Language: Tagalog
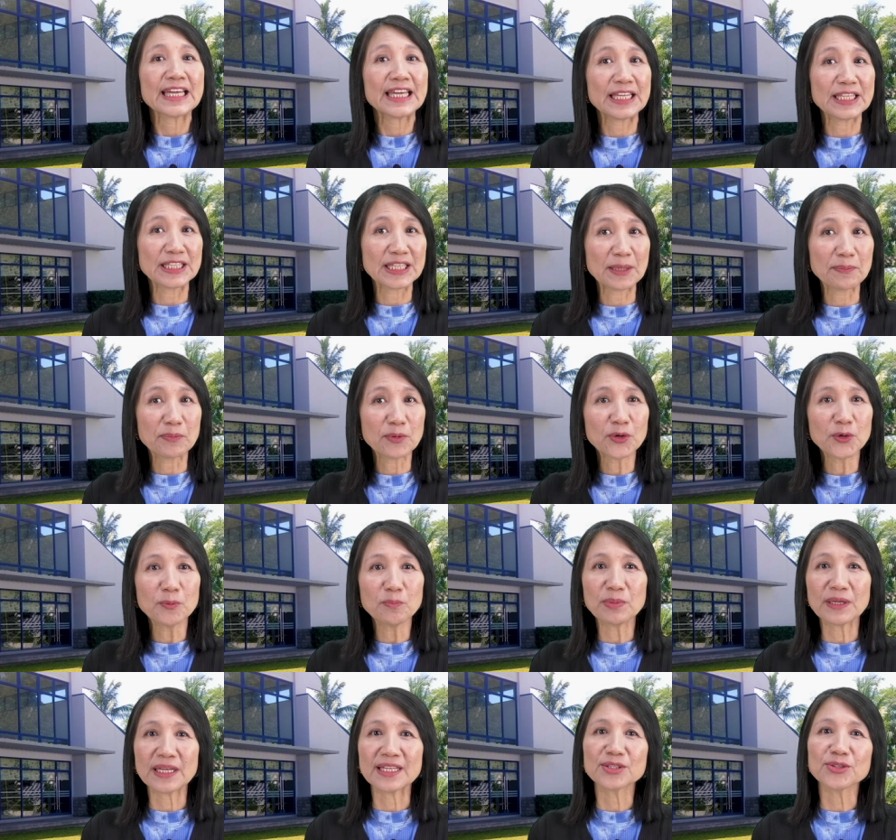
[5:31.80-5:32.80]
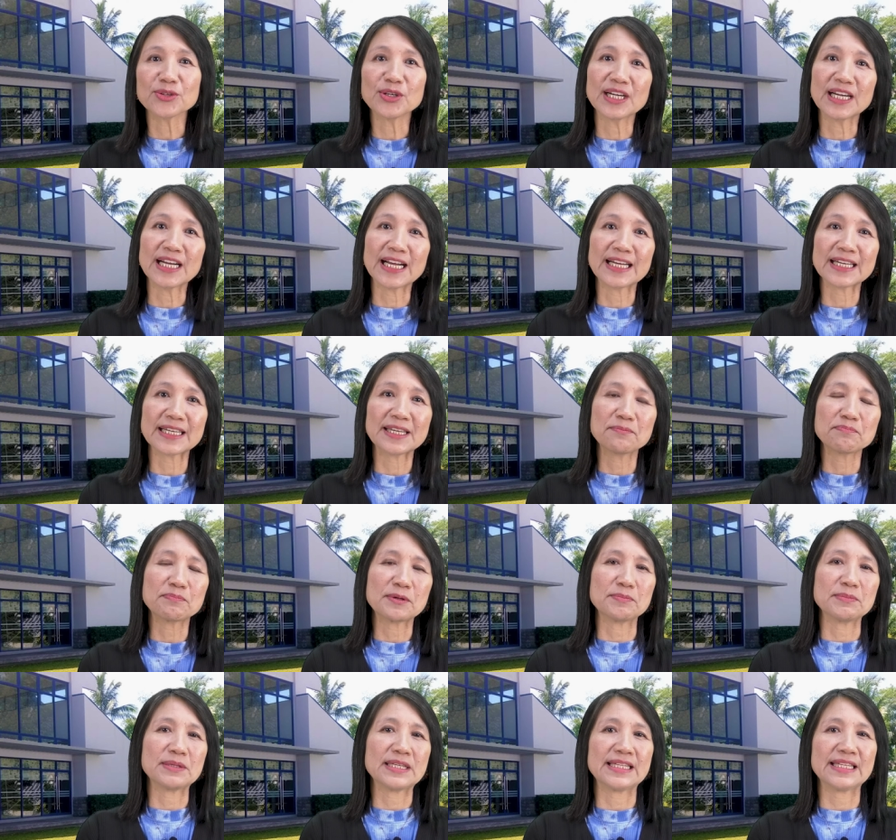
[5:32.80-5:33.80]
Hindi po kompleto ang aking
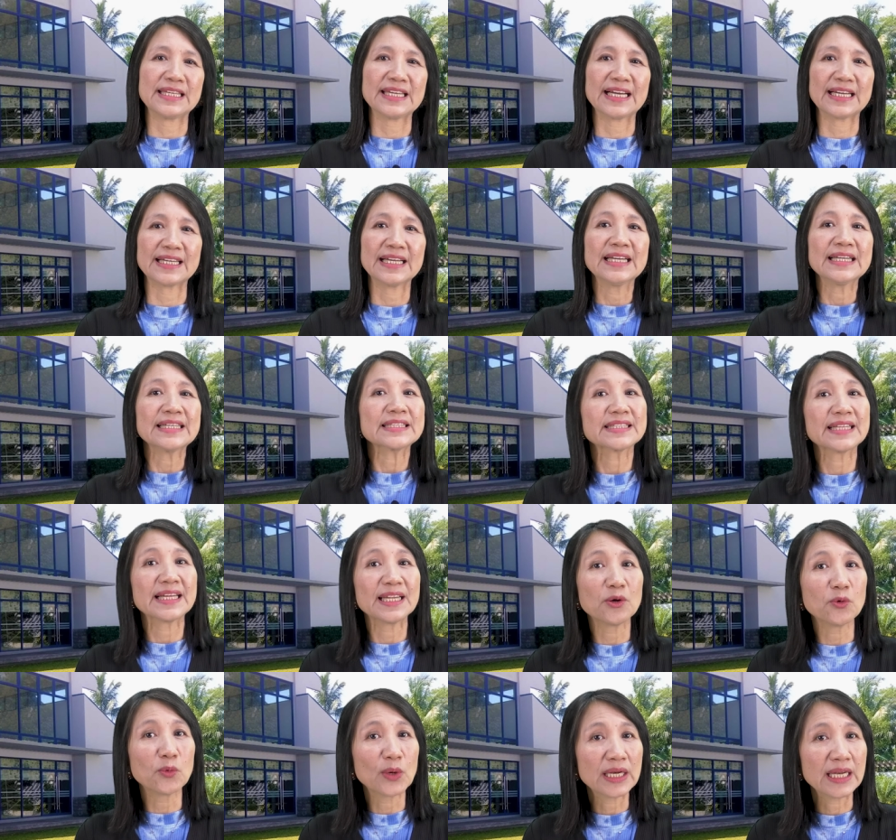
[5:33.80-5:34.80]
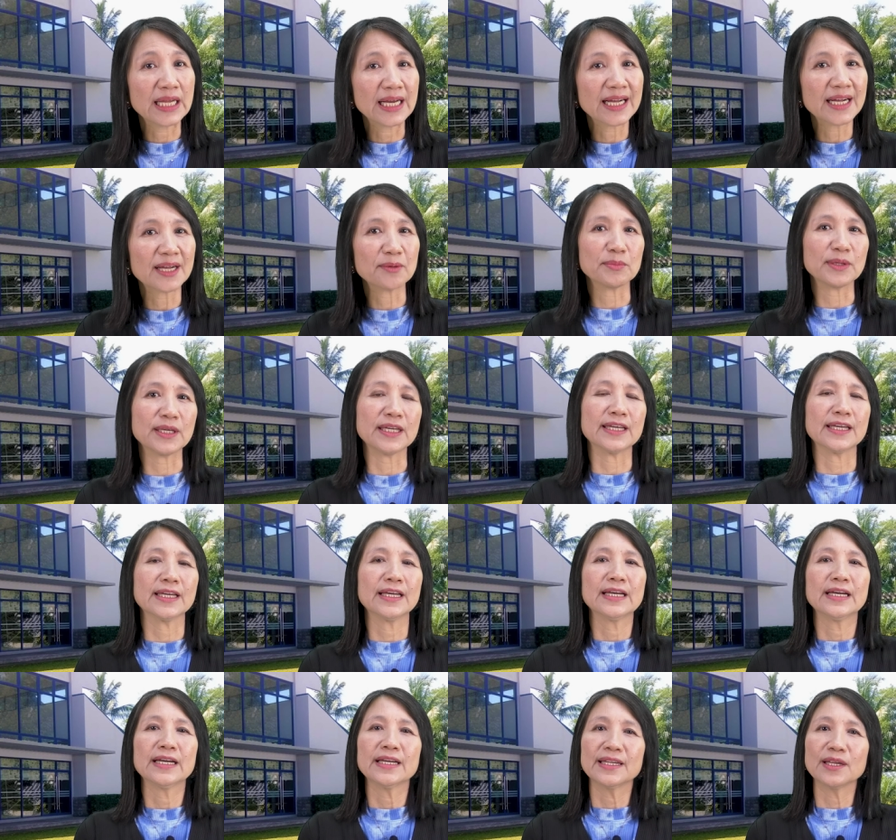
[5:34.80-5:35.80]
pamilya. Dalawa lang kami.
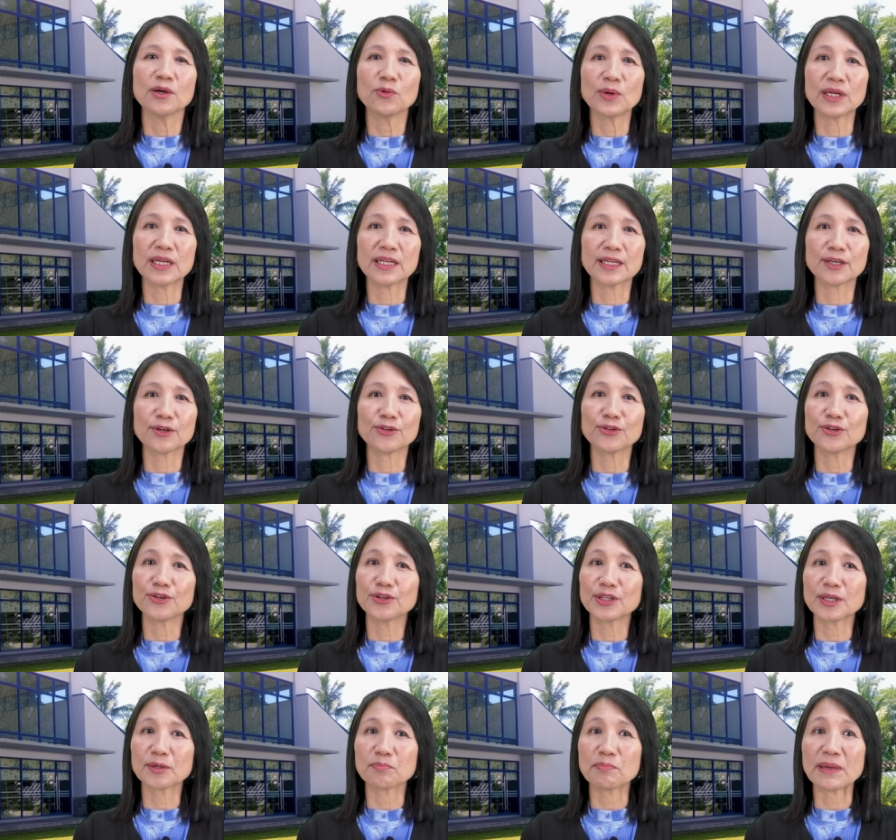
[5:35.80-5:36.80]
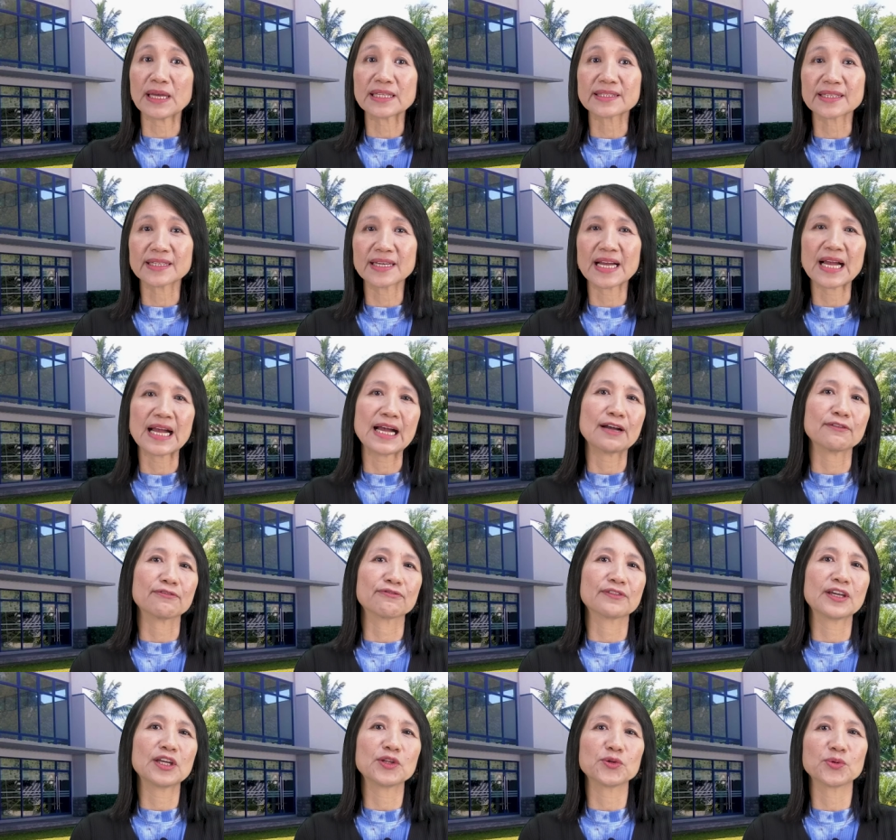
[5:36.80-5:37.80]
Nawalan ako ng better
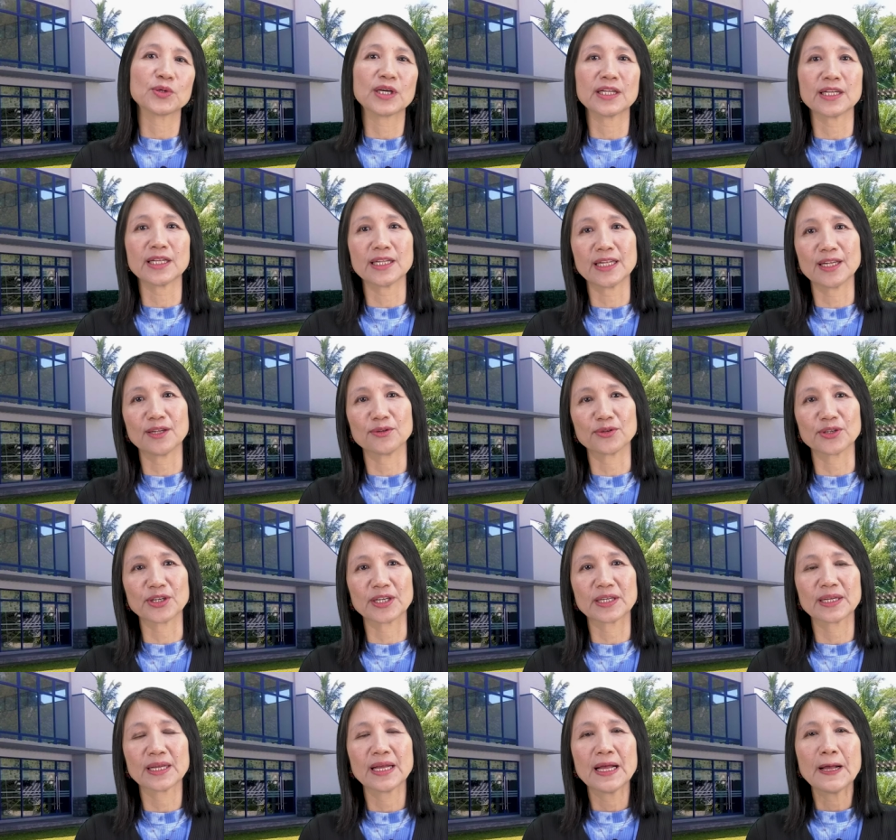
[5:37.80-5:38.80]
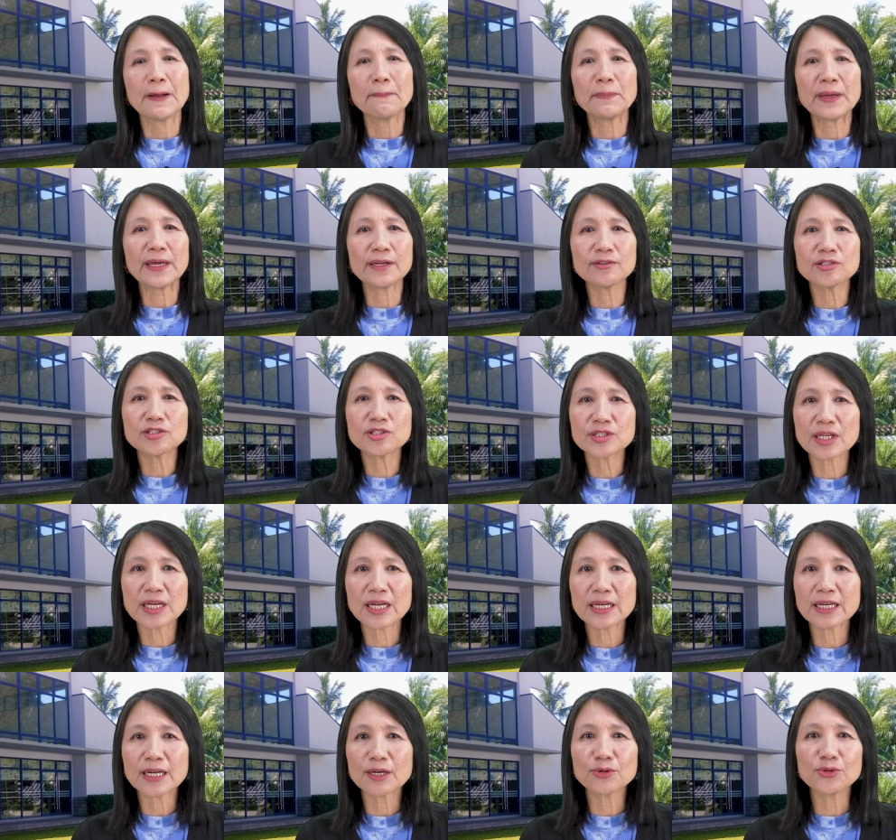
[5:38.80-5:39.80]
half. Kinuha na ni Lord. Pero
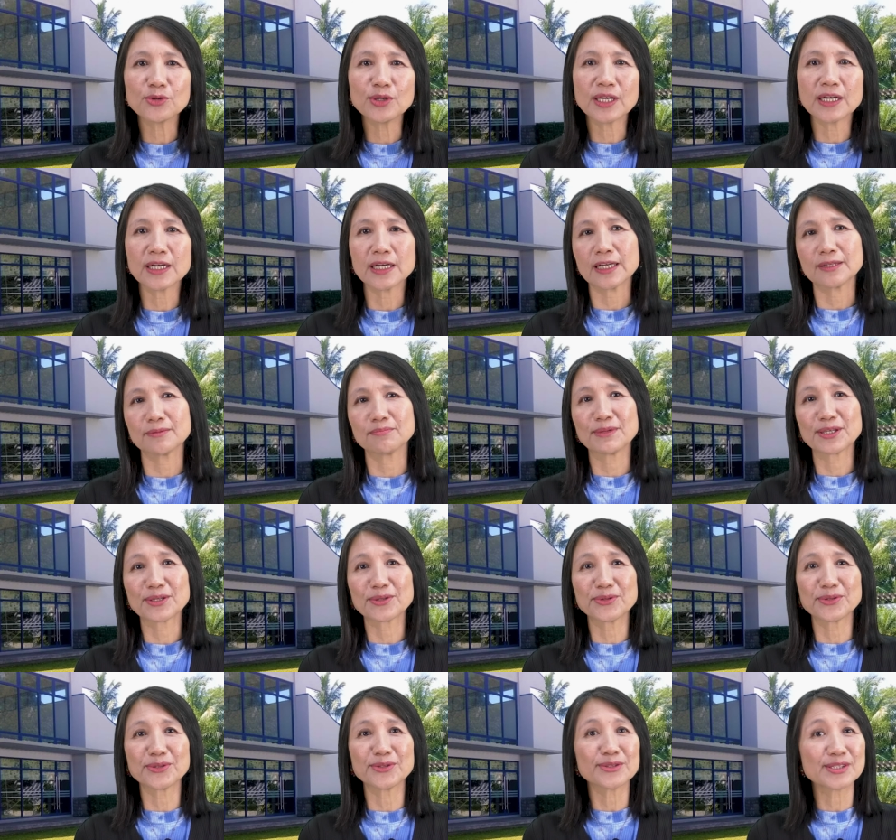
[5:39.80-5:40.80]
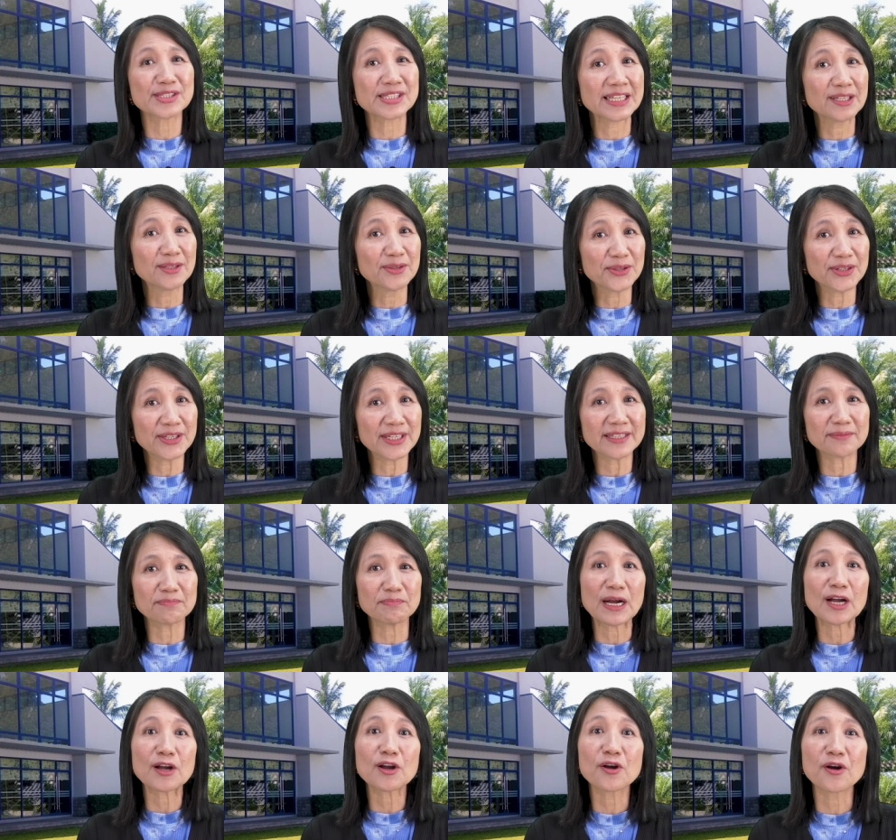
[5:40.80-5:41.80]
sa kakulangan, marunong si Lord
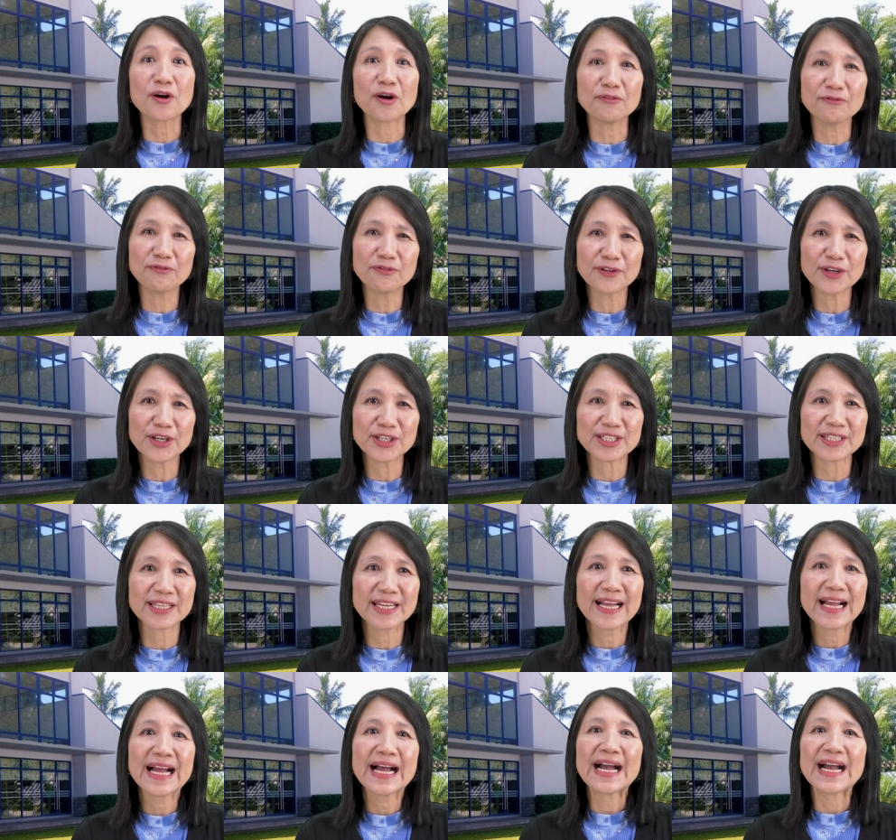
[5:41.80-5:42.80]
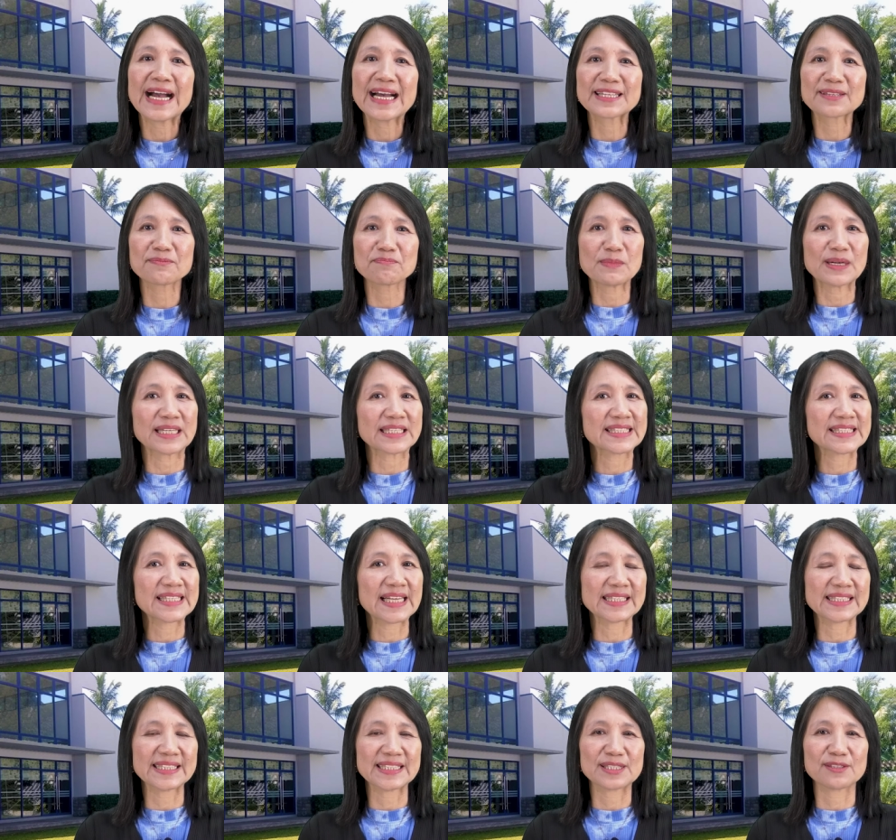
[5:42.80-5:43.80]
mag-comfort at
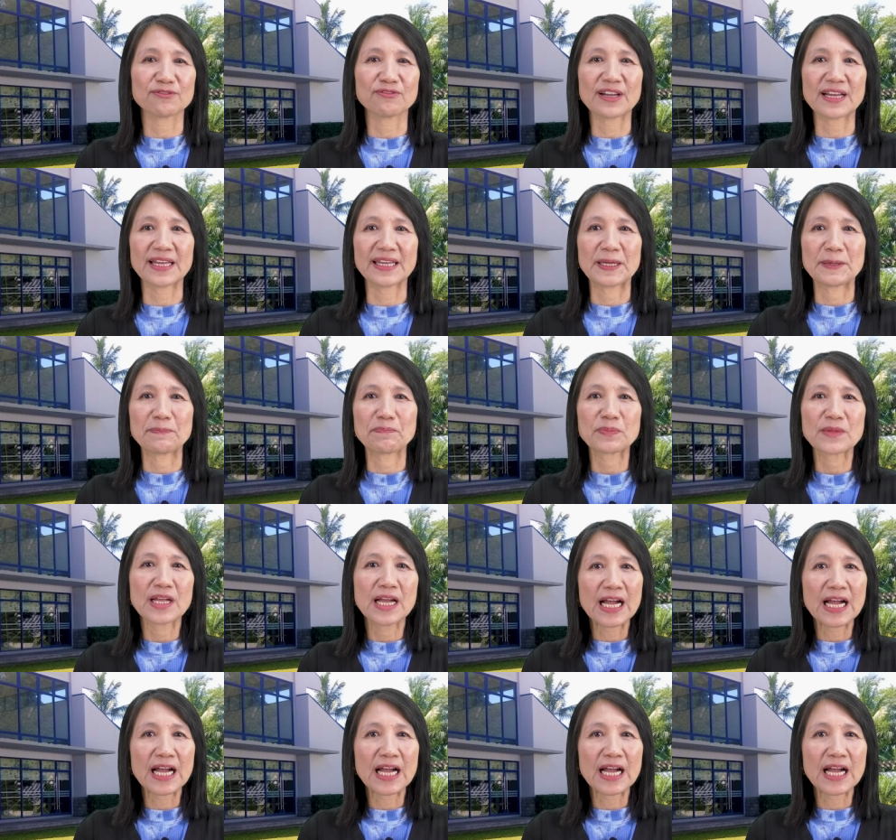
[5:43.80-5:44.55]
mag-satisfy.